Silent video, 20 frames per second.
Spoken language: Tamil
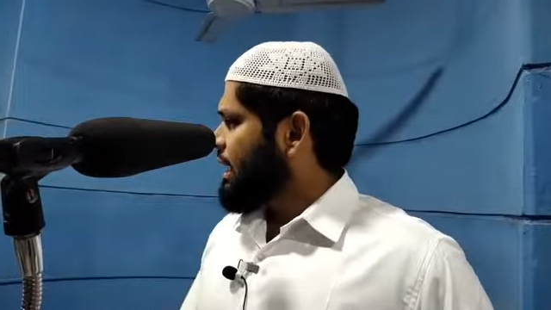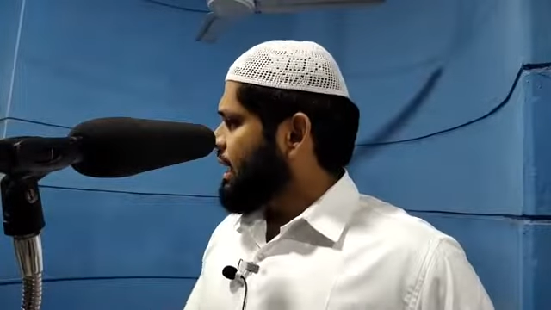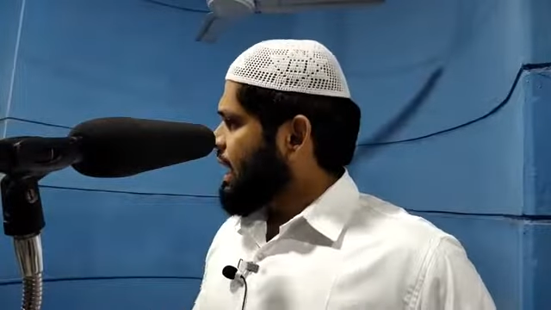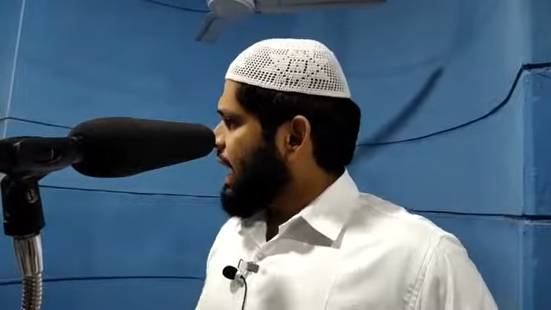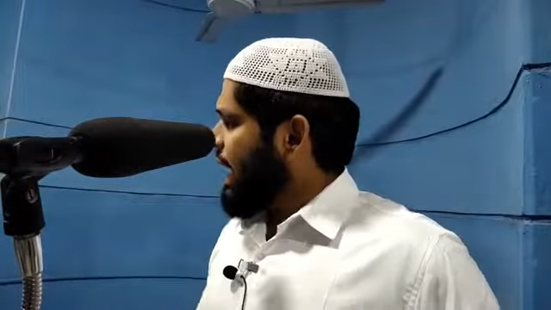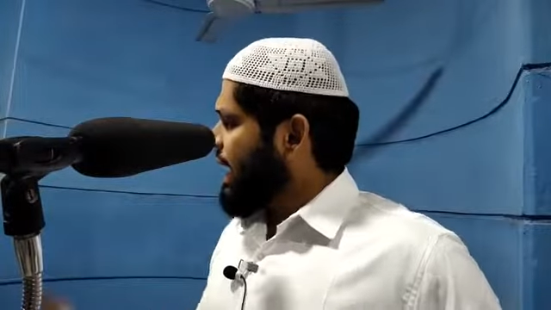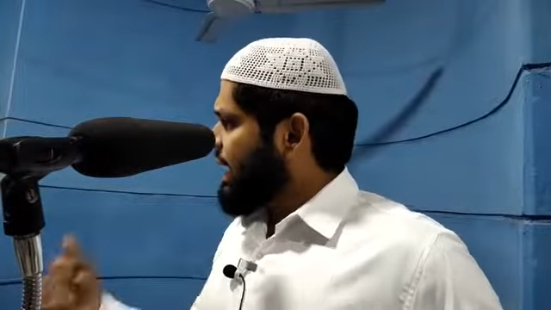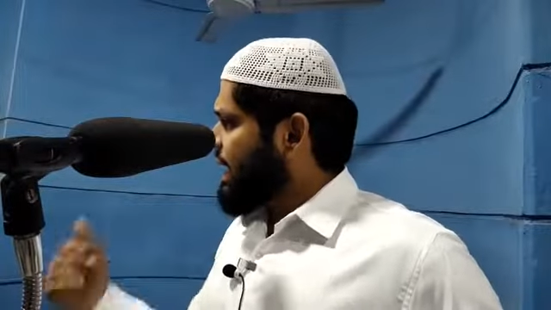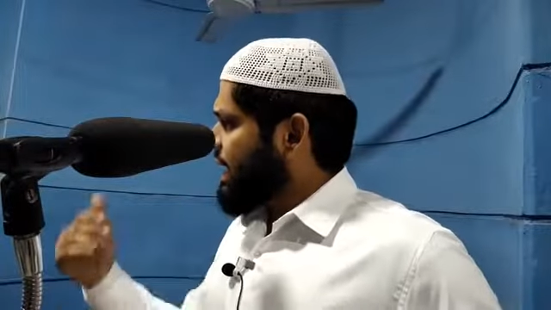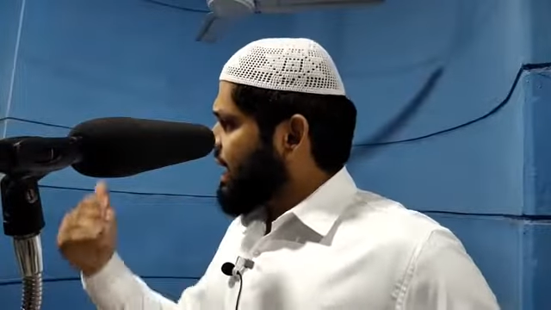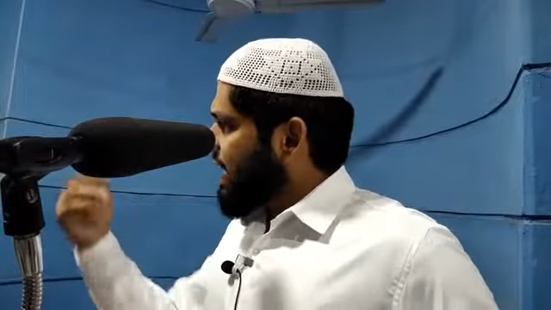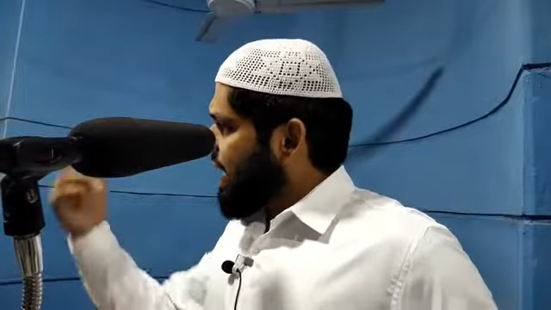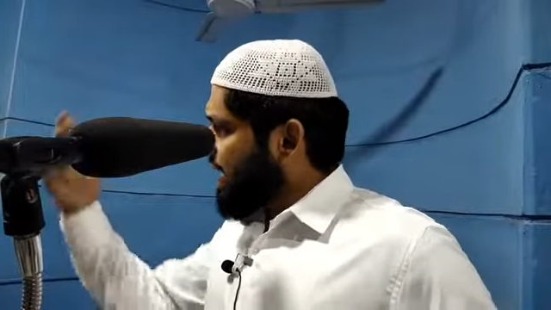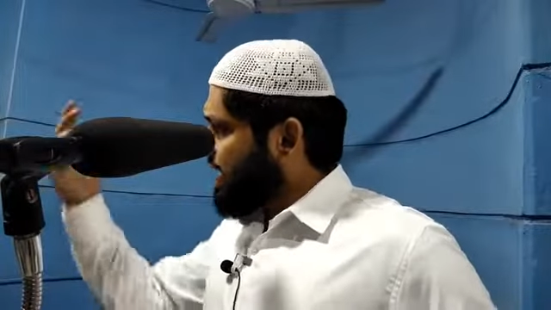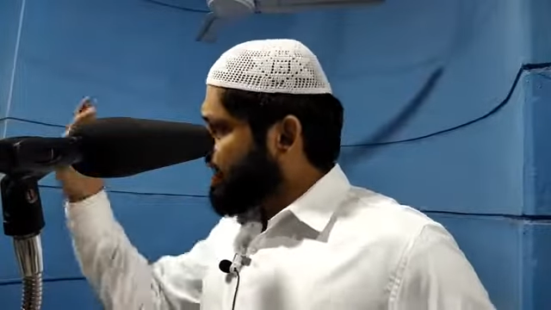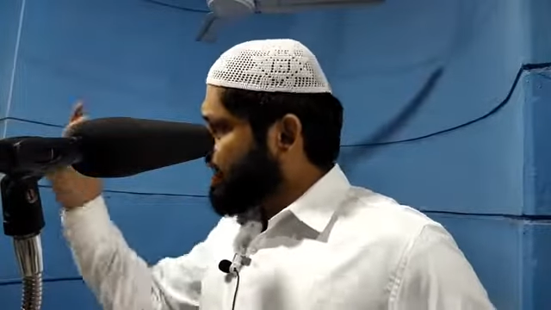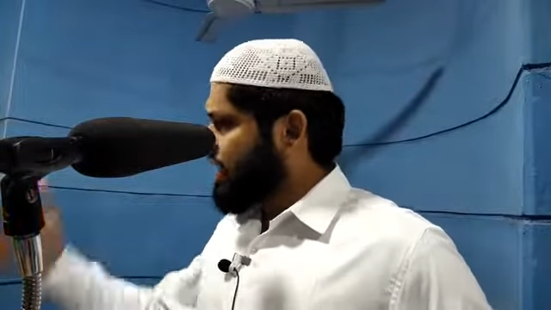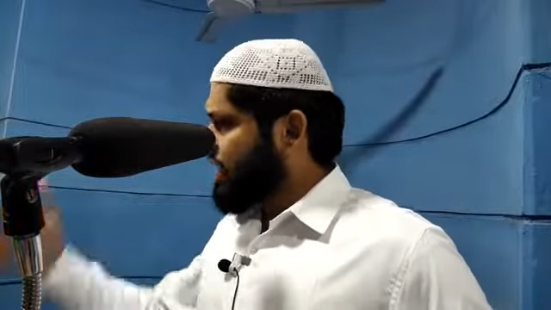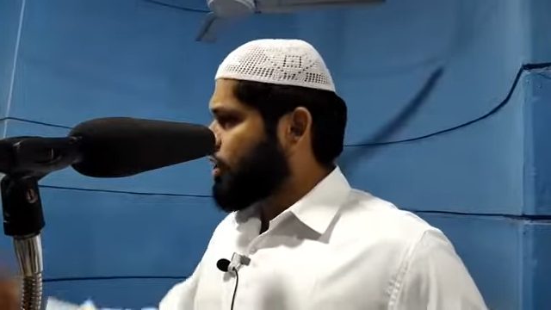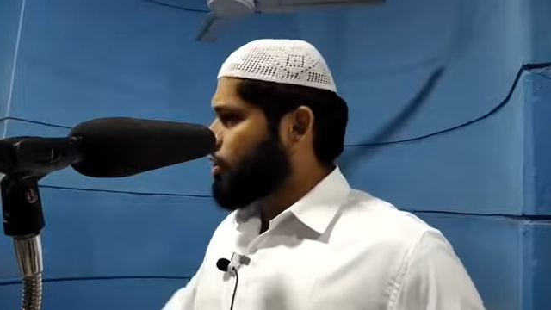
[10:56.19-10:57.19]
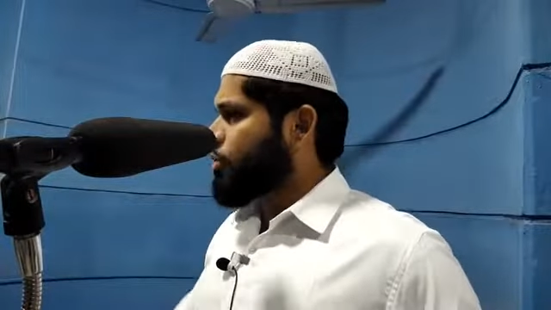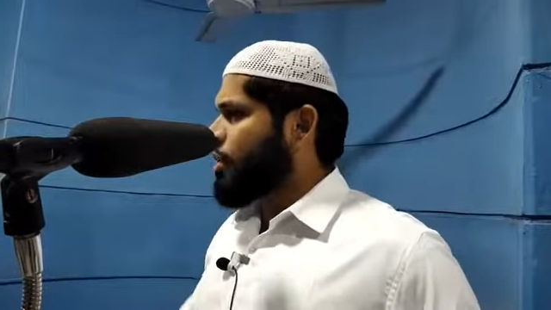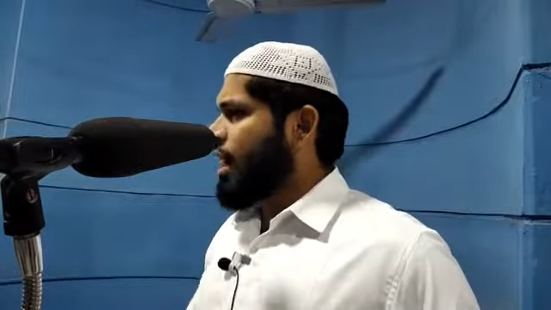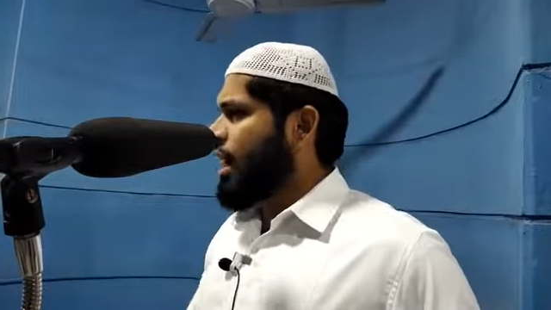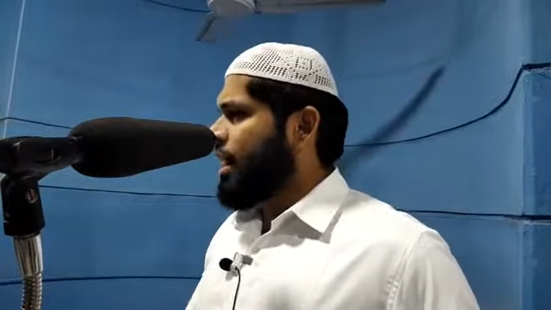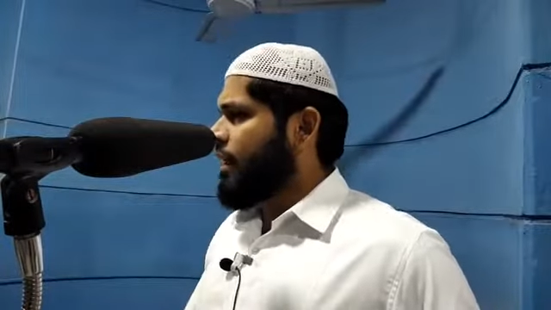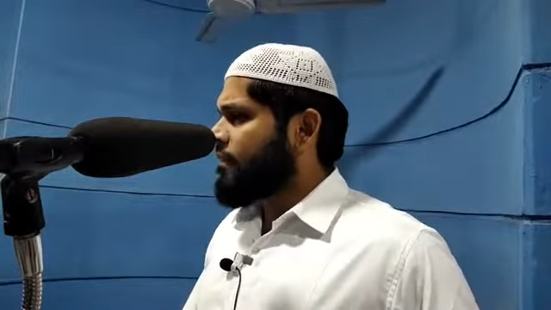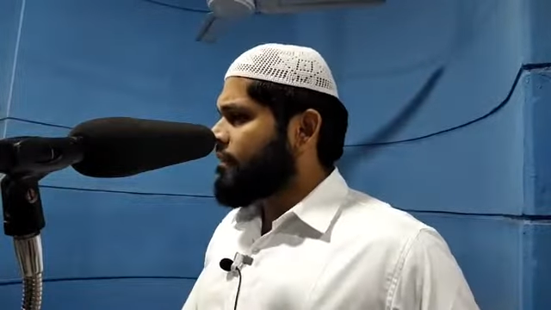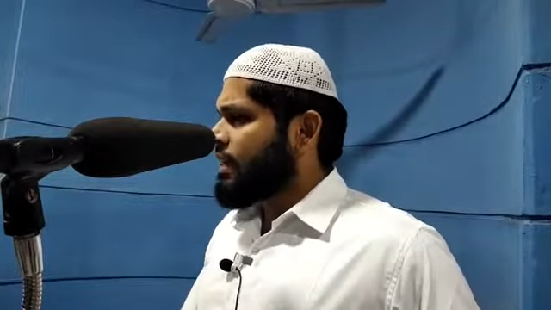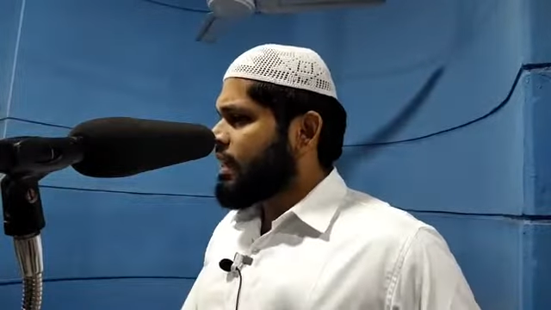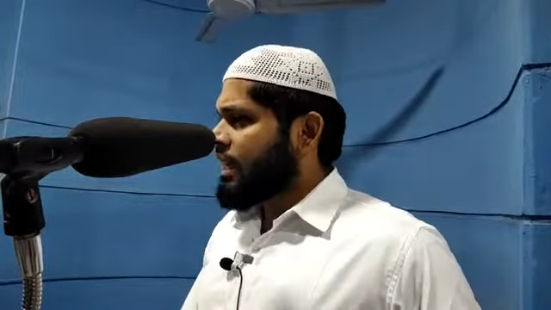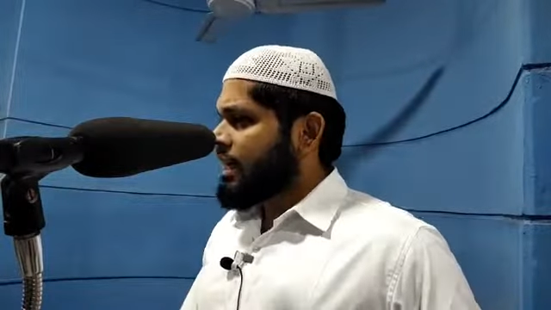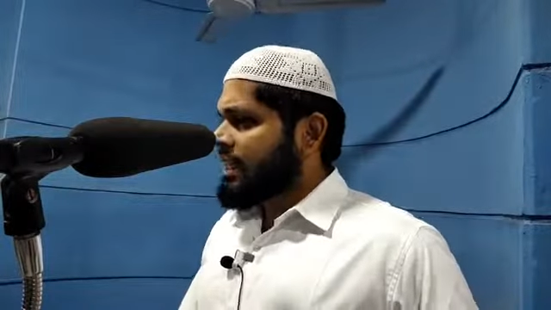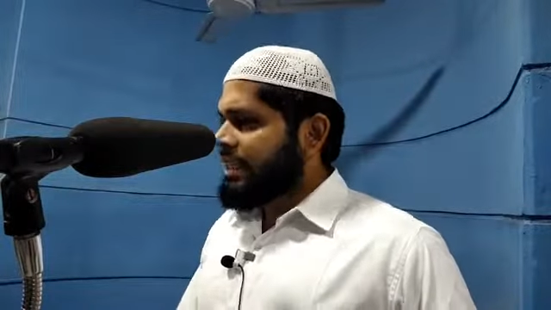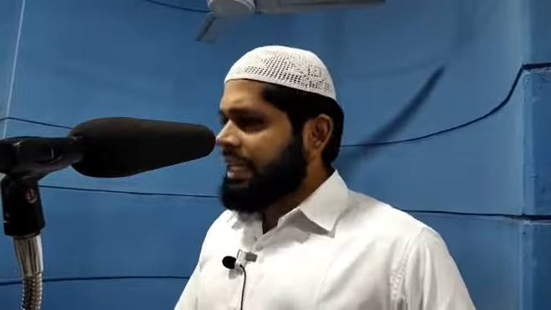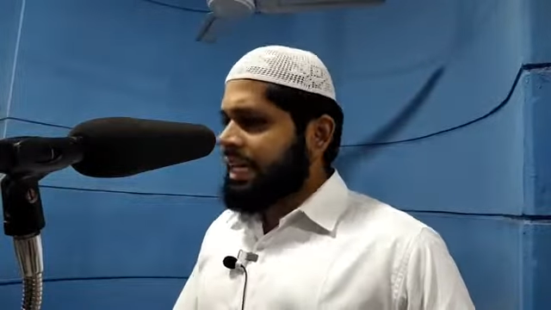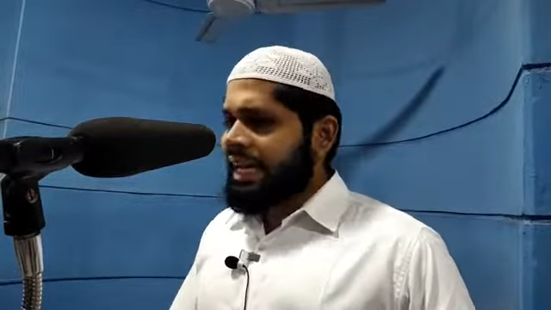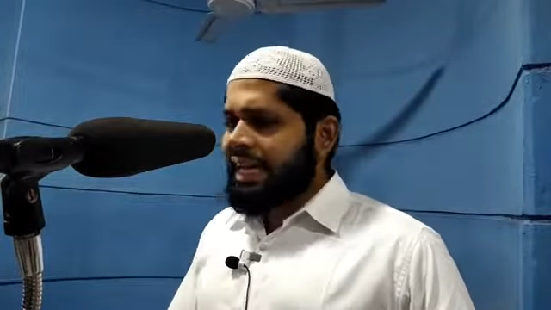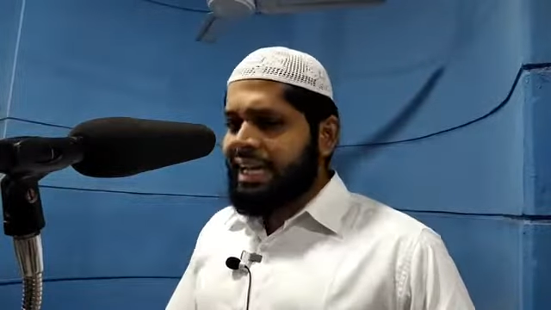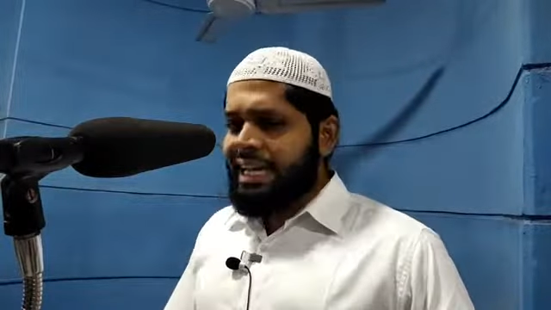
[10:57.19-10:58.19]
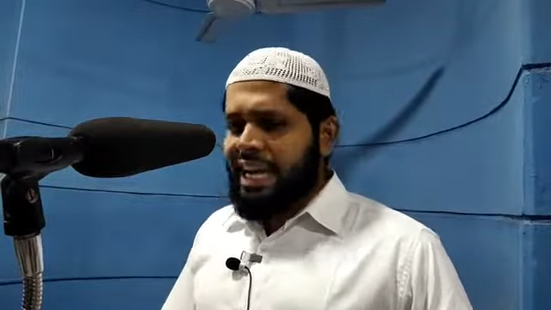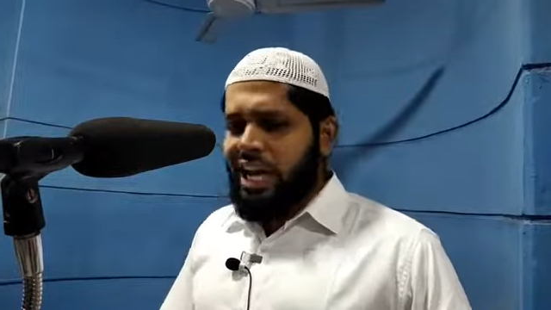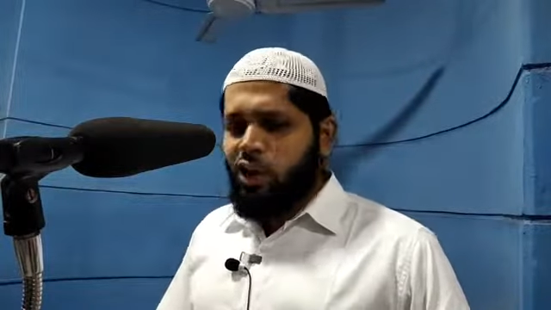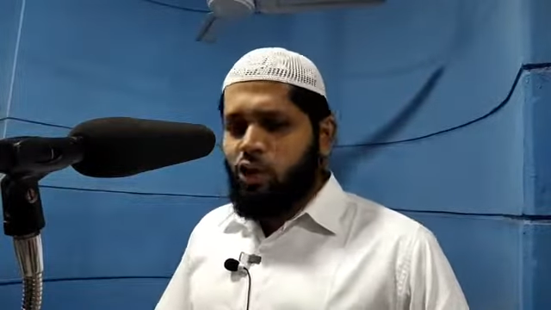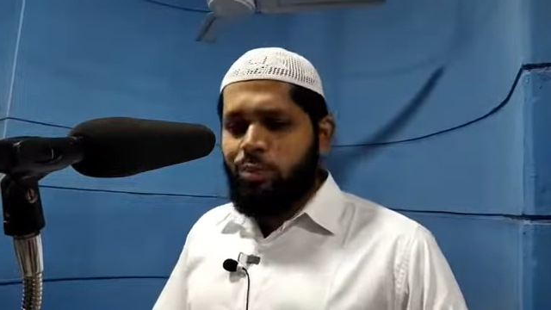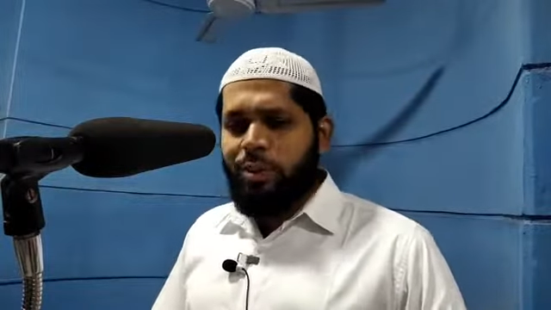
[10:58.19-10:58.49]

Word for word: நான் நீ யார் தெரியுமா எனக்கே